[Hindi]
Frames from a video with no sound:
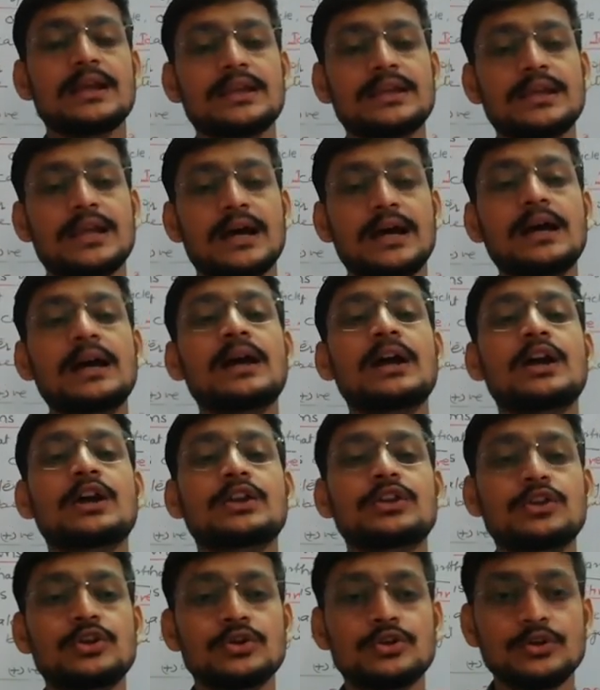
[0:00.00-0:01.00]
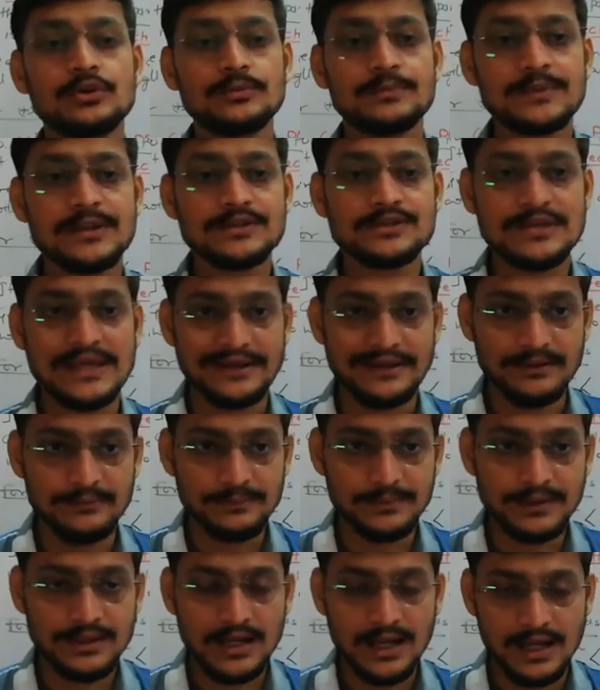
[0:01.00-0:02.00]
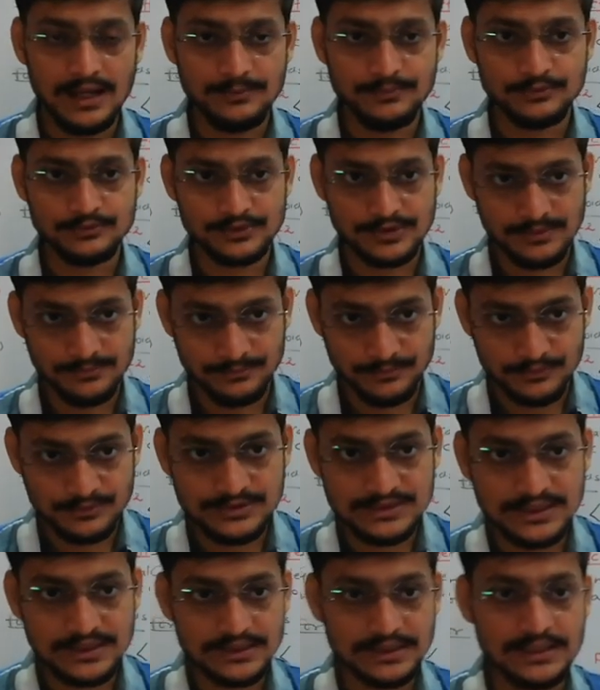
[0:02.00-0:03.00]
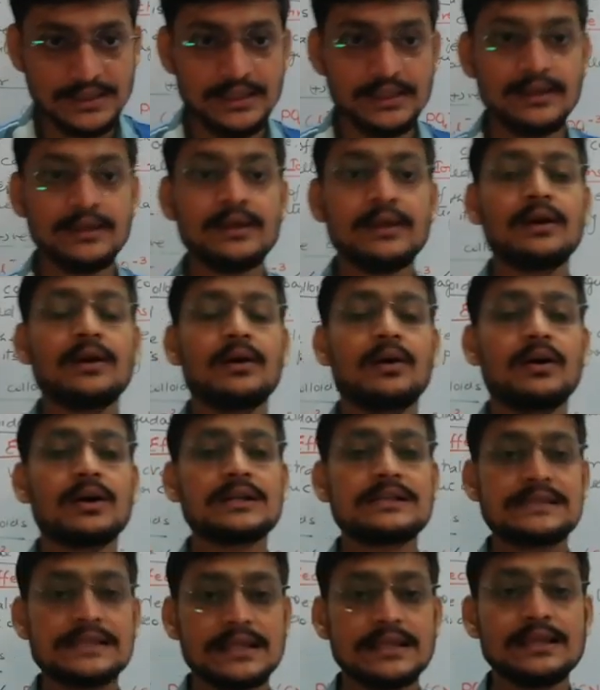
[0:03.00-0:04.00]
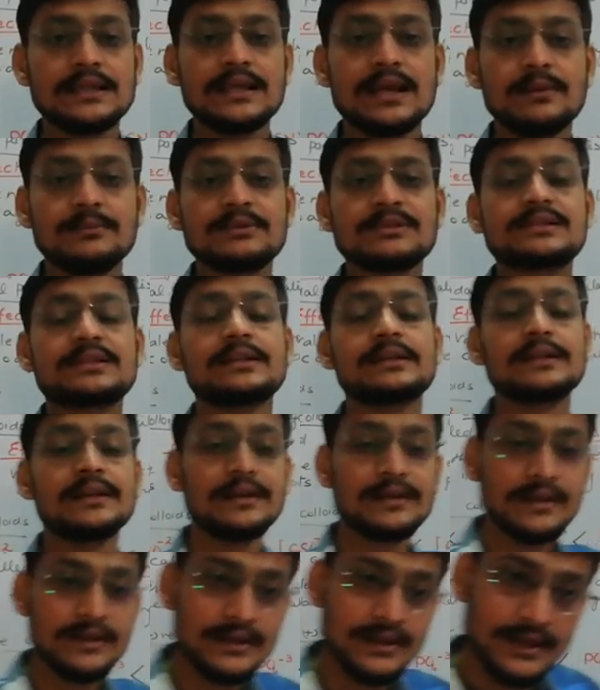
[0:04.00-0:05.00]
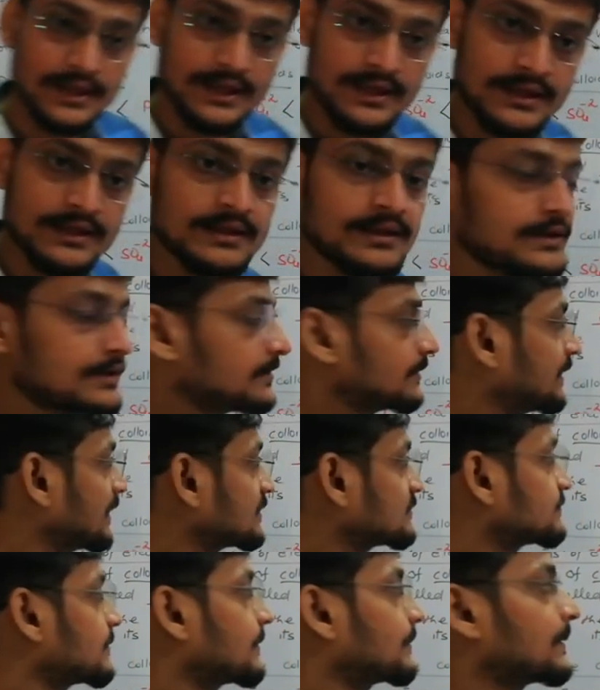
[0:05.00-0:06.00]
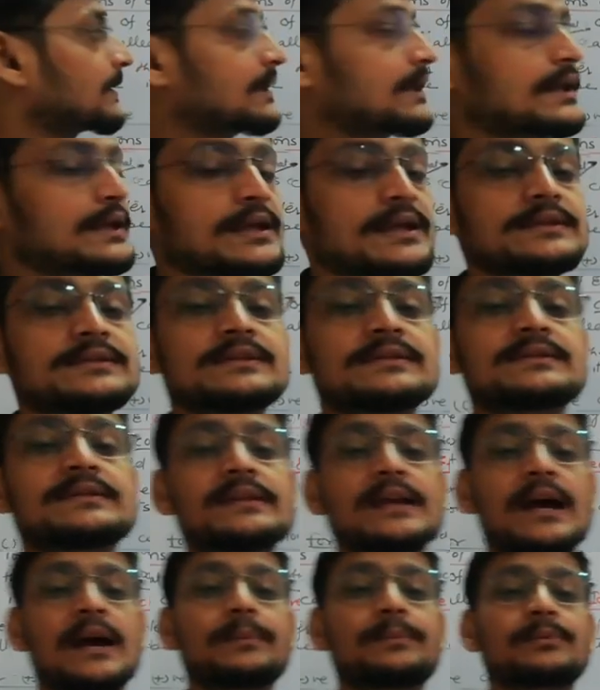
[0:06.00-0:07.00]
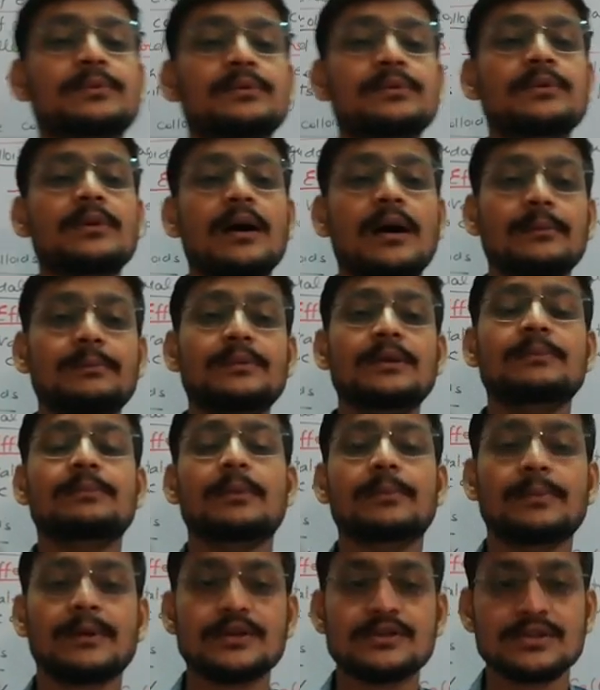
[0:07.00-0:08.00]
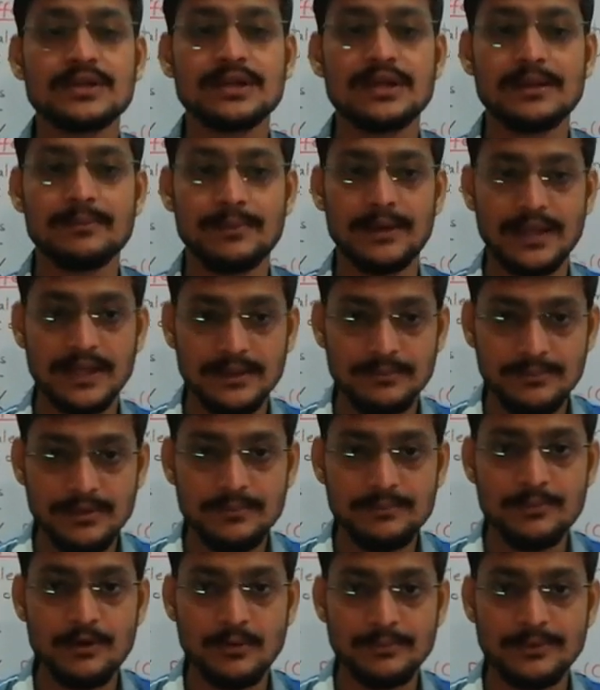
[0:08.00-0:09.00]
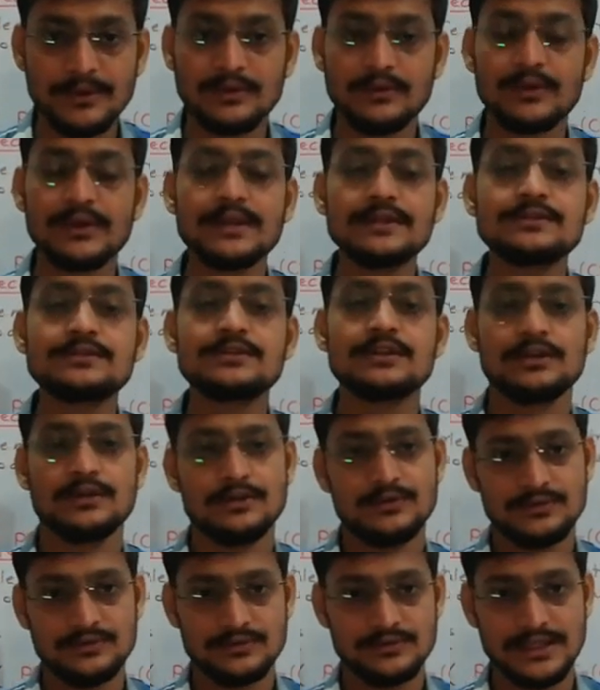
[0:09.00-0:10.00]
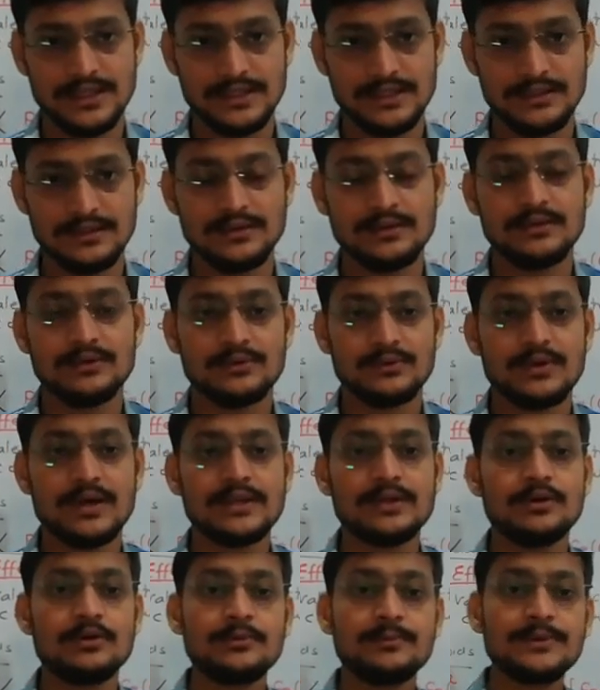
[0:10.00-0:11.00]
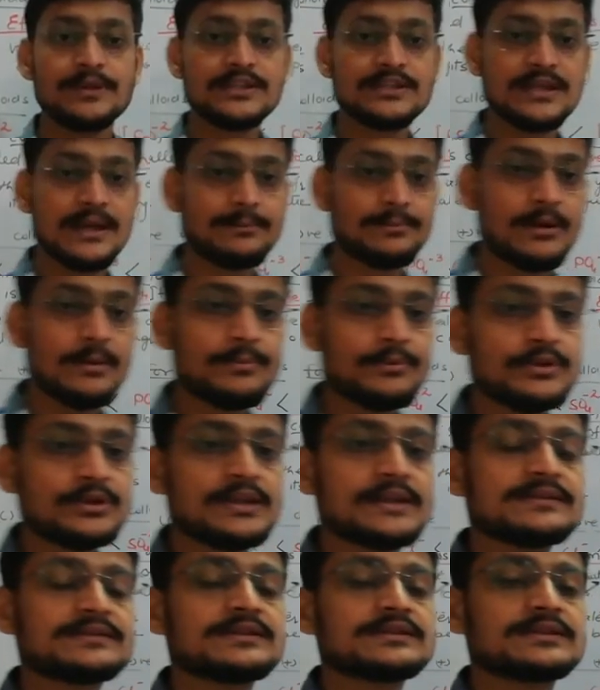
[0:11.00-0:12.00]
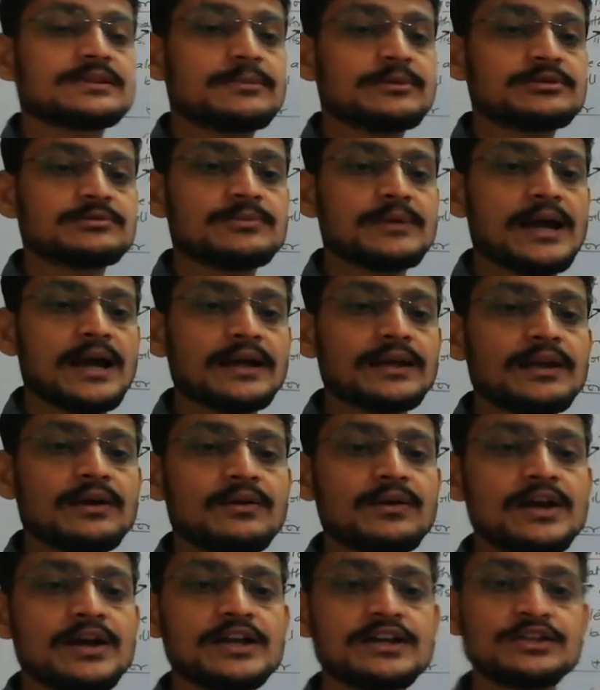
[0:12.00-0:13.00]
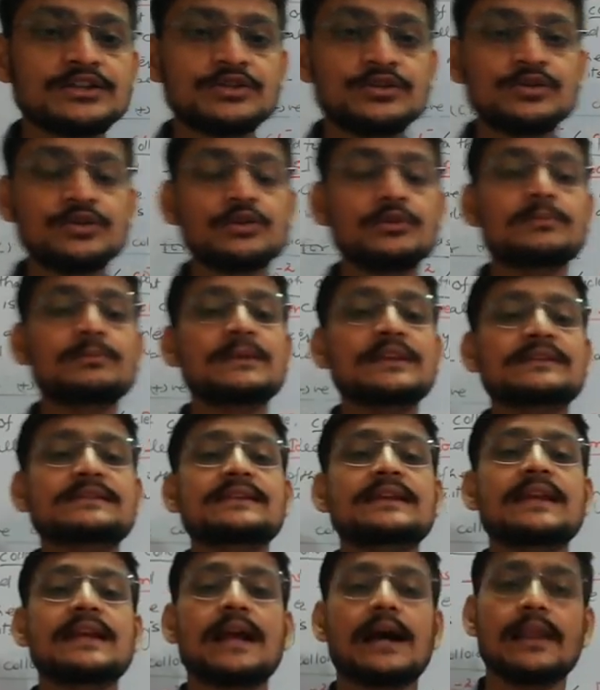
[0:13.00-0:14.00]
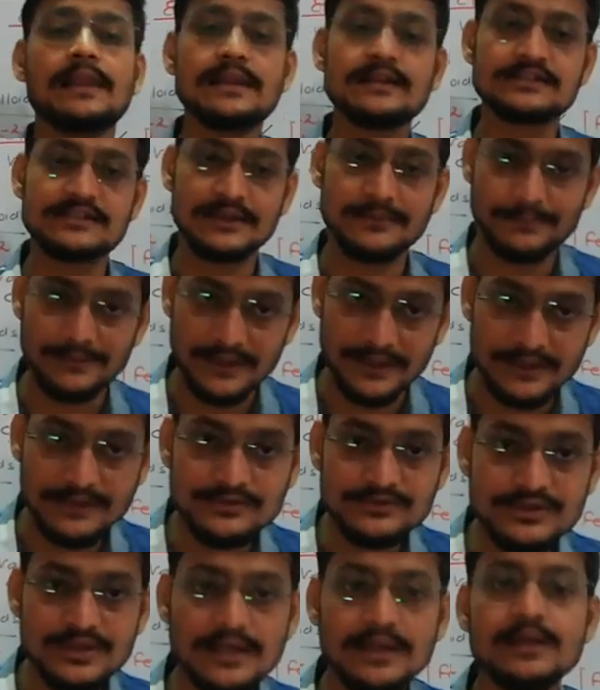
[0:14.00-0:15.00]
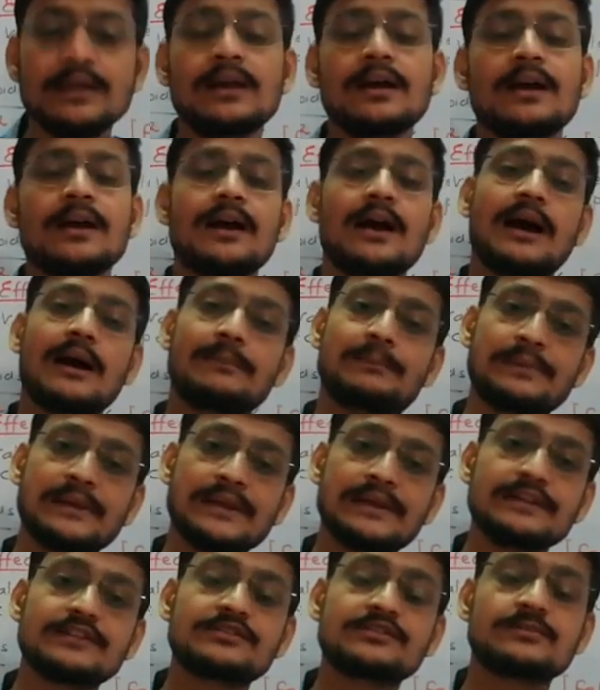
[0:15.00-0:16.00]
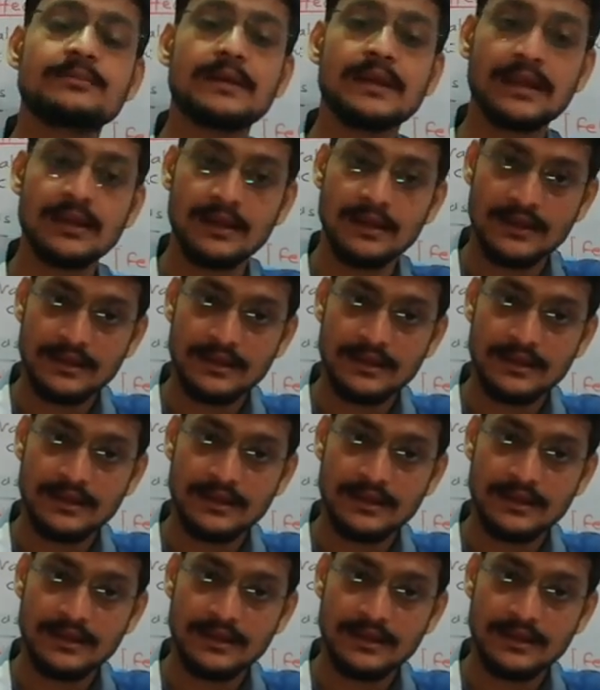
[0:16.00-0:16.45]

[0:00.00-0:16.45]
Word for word: या यूट्यूब के चैनल पर आप उसे पूछ सकते हैं और जल्द ही हम इससे रिलेटेड एक टेस्ट पेपर लेंगे जिससे आपको अपनी प्रिपरेशन के बारे में प्रॉपर नॉलेज हो जाएगी तो आई होप ये चैप्टर पूरी तरह से समझ में आ गया होगा यूट्यूब में इसकी एक अलग से प्लेलिस्ट है आप प्लेलिस्ट में